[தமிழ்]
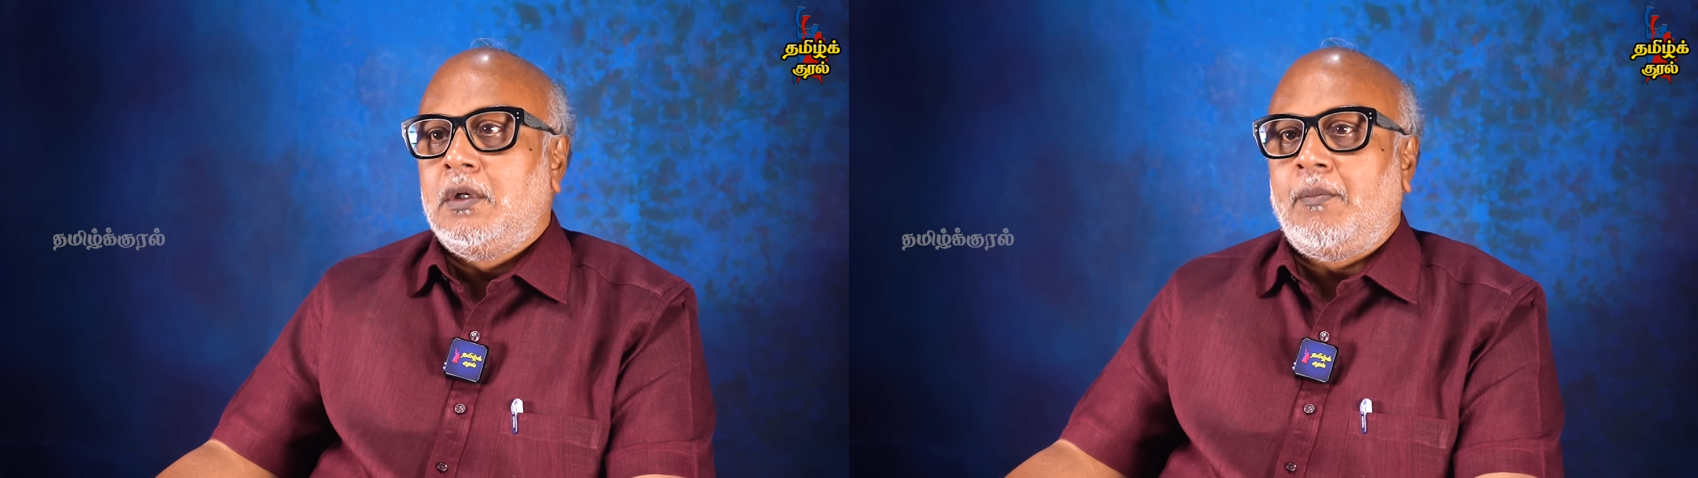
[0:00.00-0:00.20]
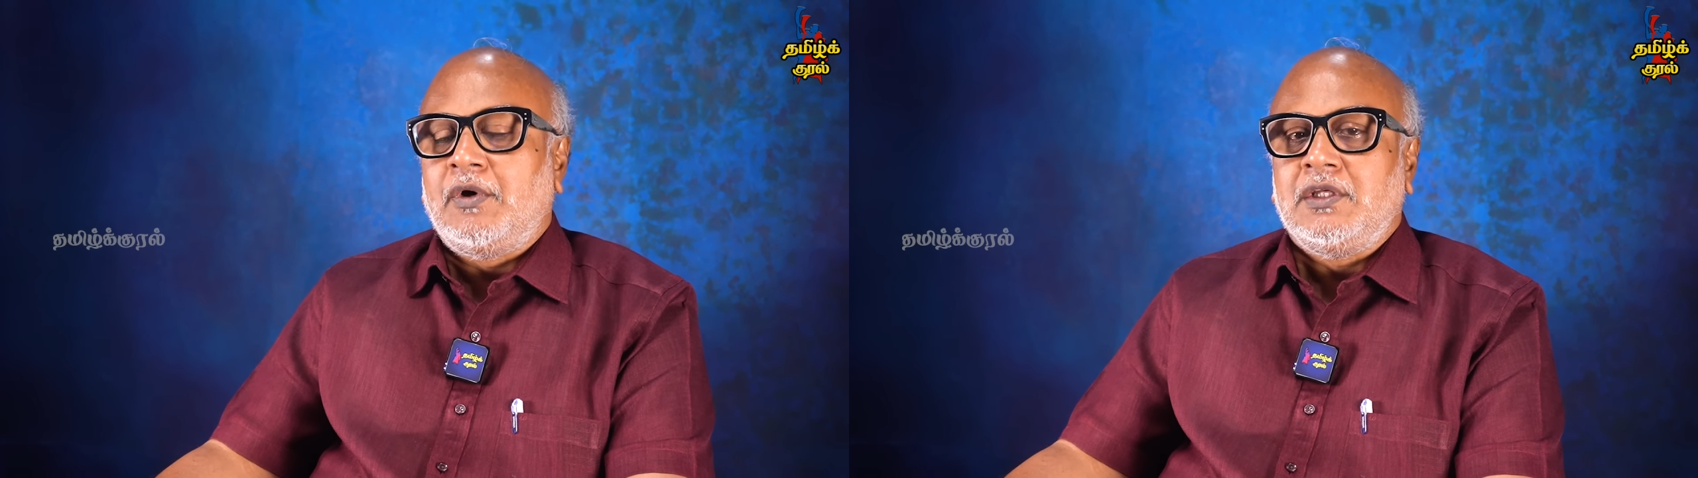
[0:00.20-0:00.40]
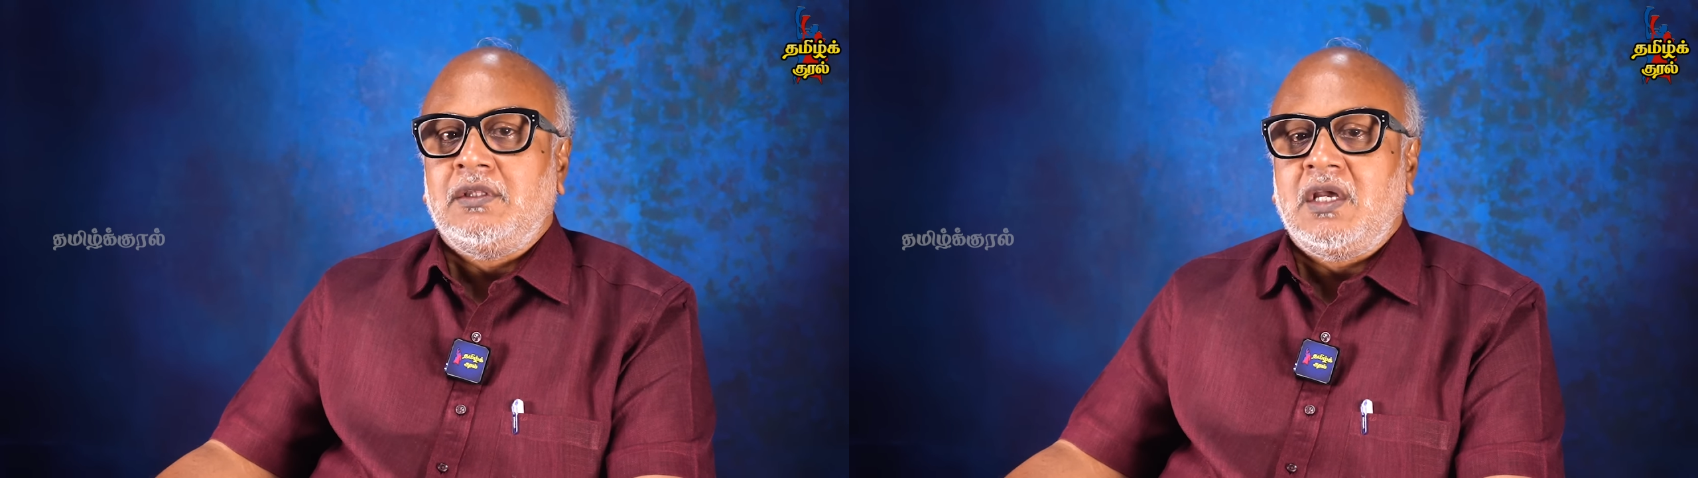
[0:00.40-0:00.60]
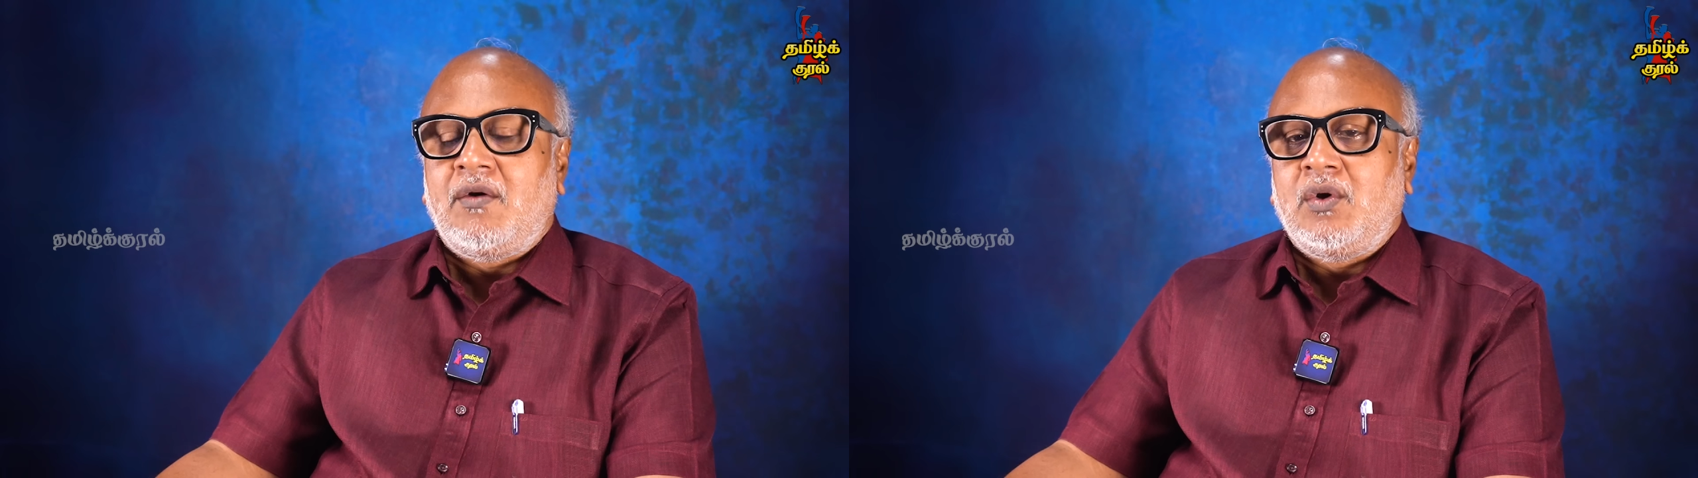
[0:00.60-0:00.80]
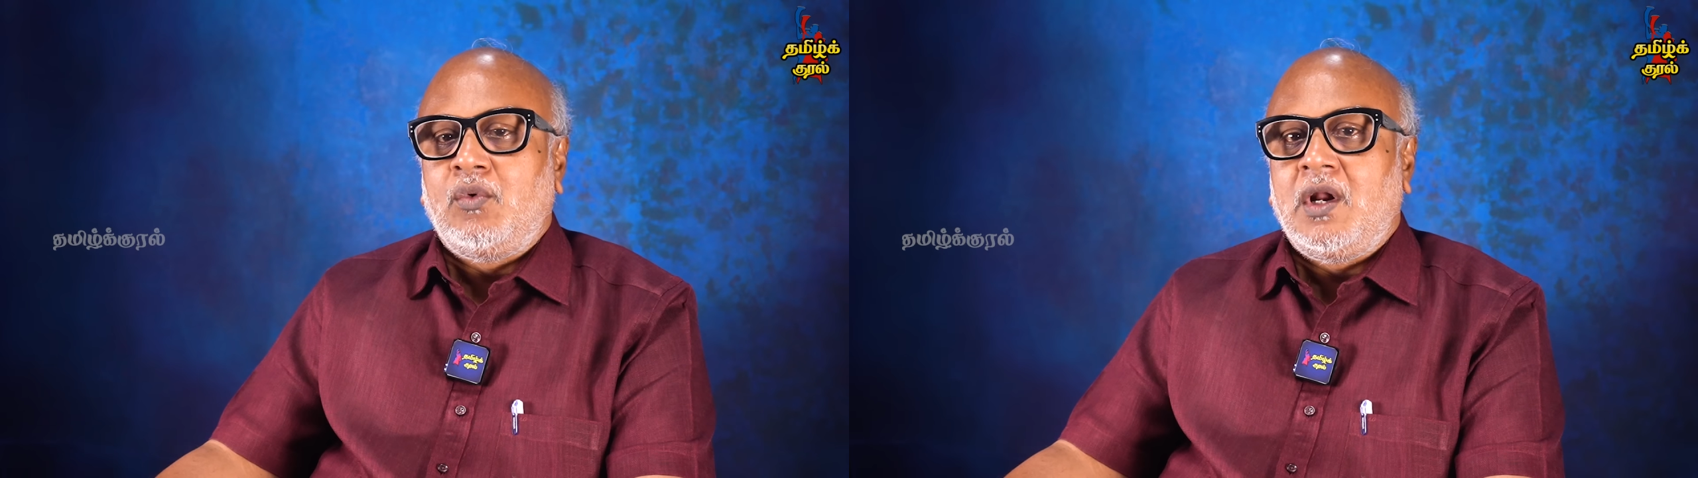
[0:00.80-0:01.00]
அப்போ அது
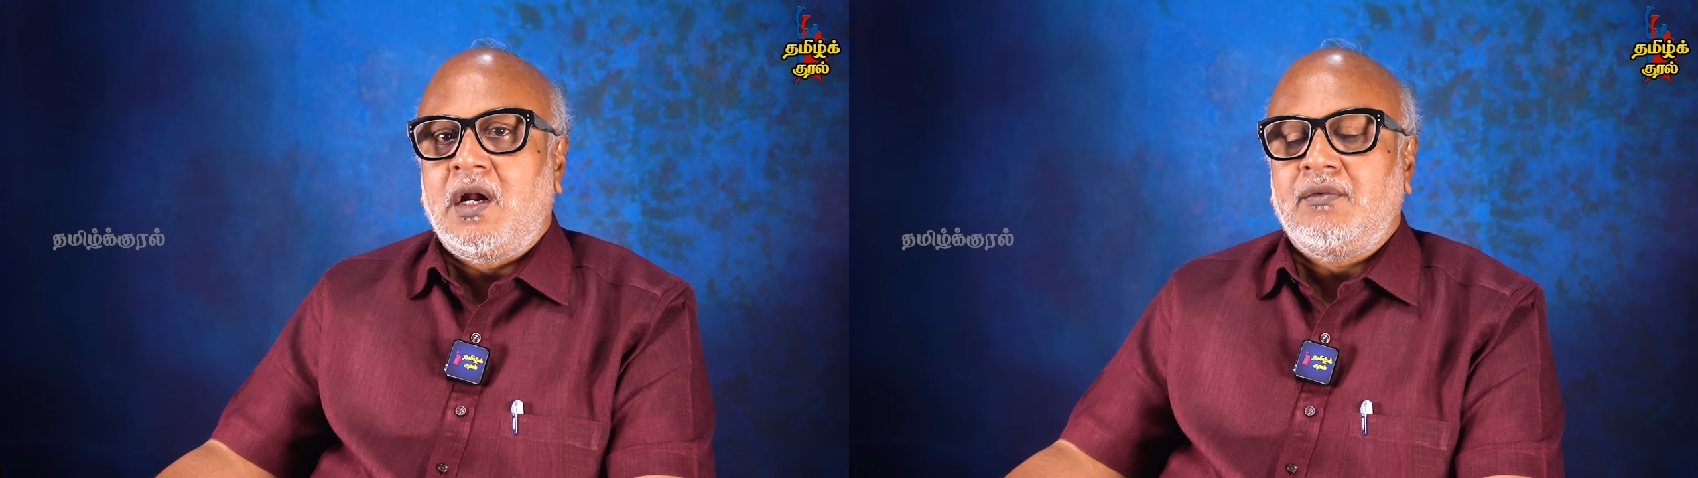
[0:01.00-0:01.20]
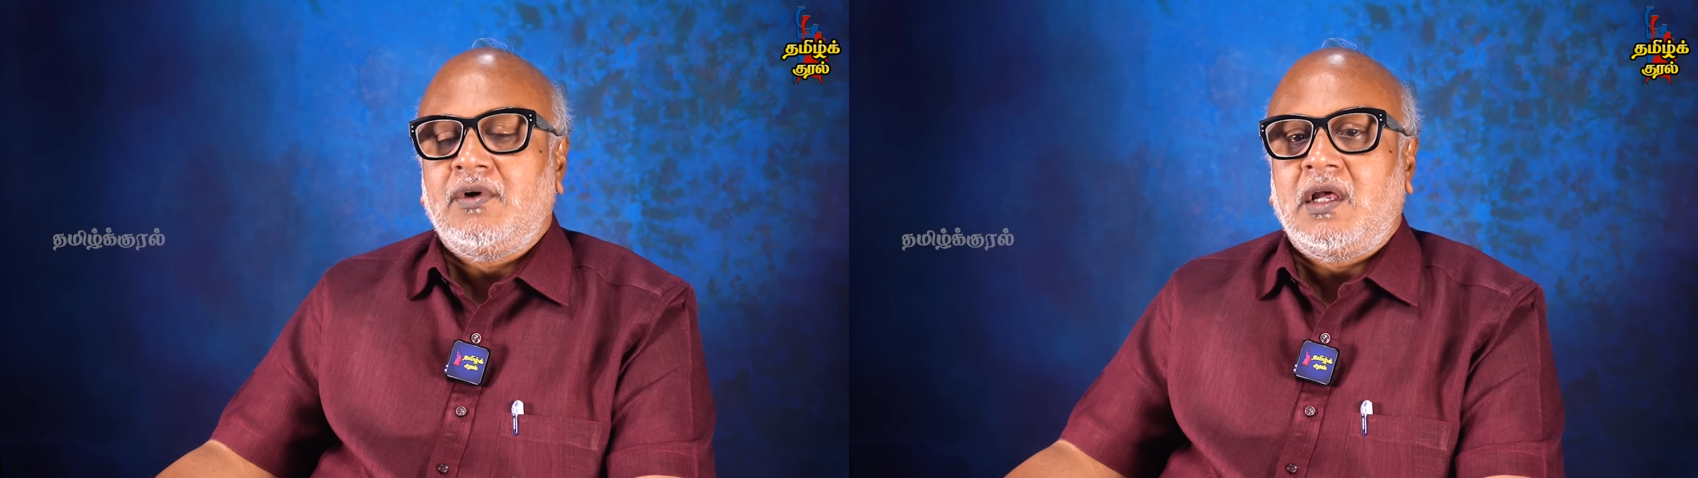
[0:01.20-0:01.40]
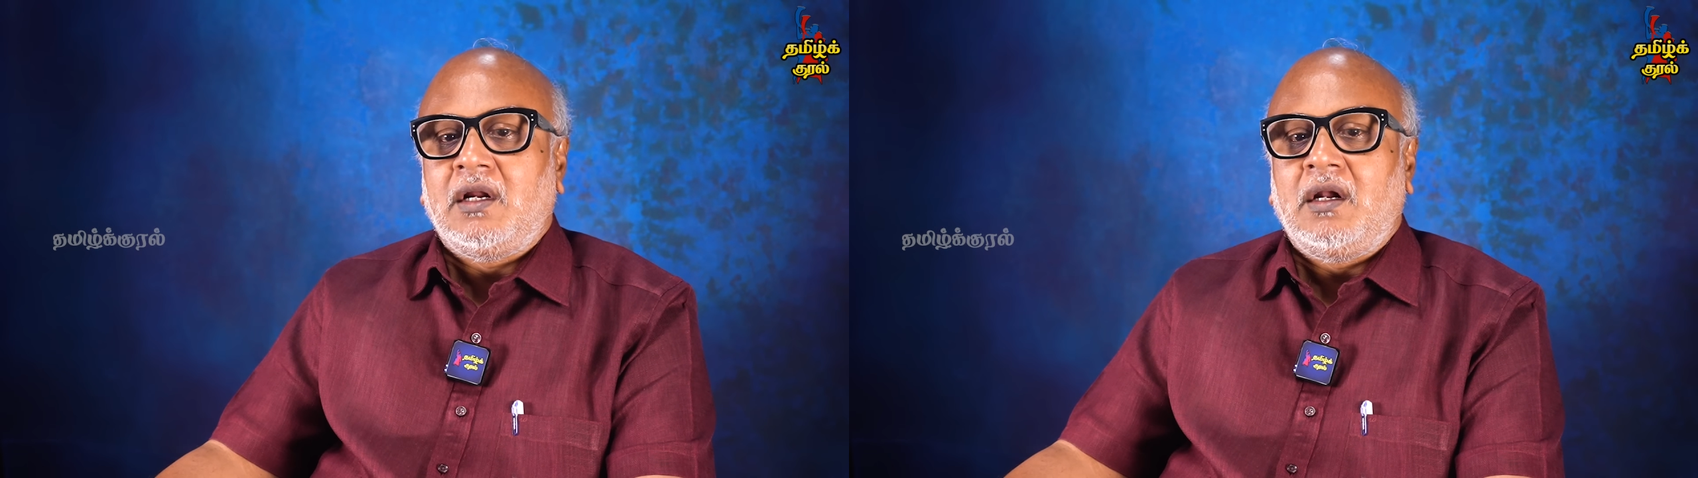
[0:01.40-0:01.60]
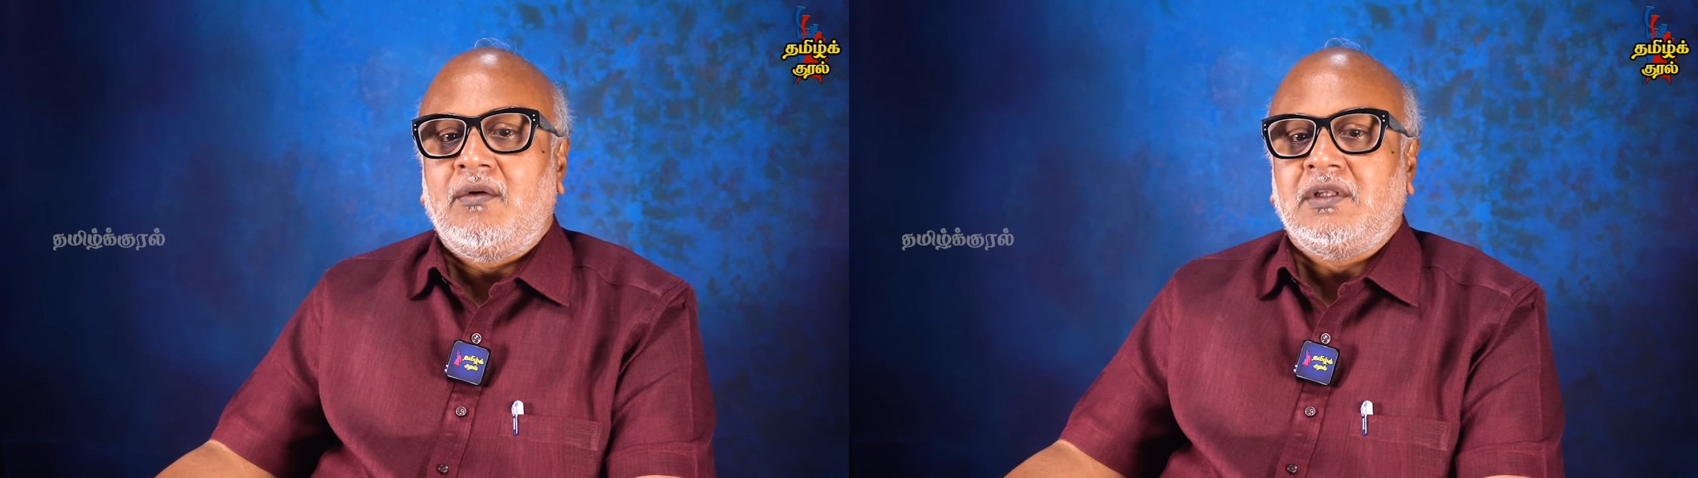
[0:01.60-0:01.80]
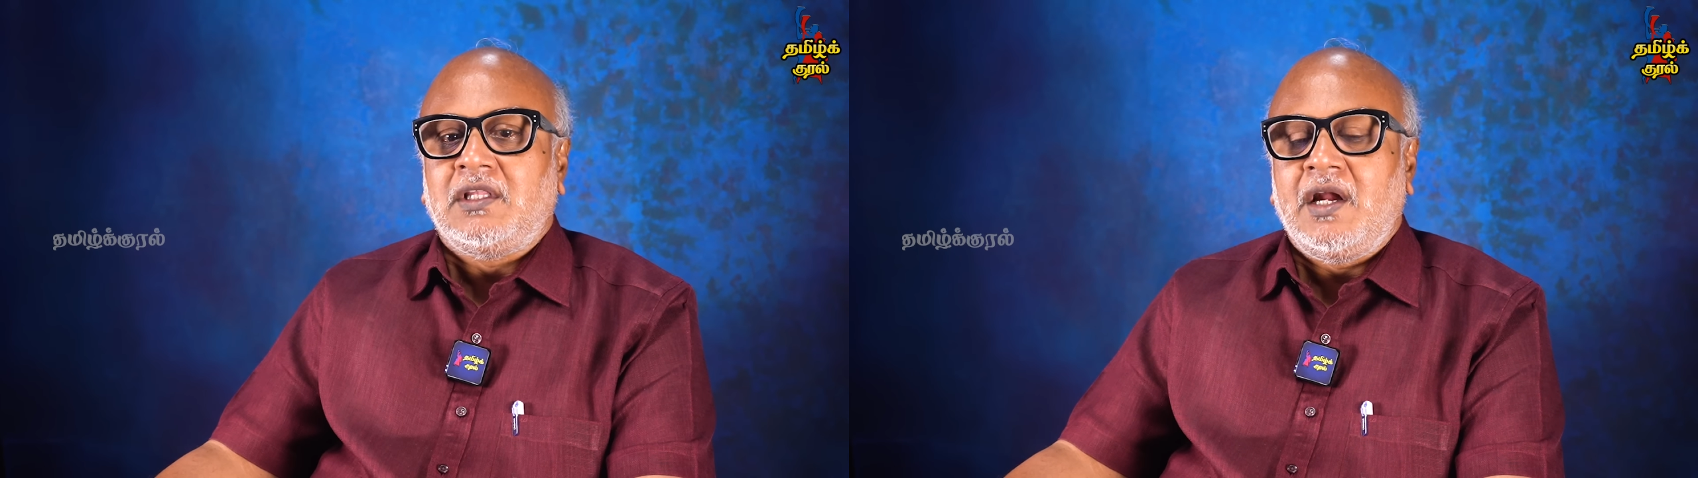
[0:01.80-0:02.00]
இந்தியாவோட உள்நாட்டு விவகாரங்கள் அவங்க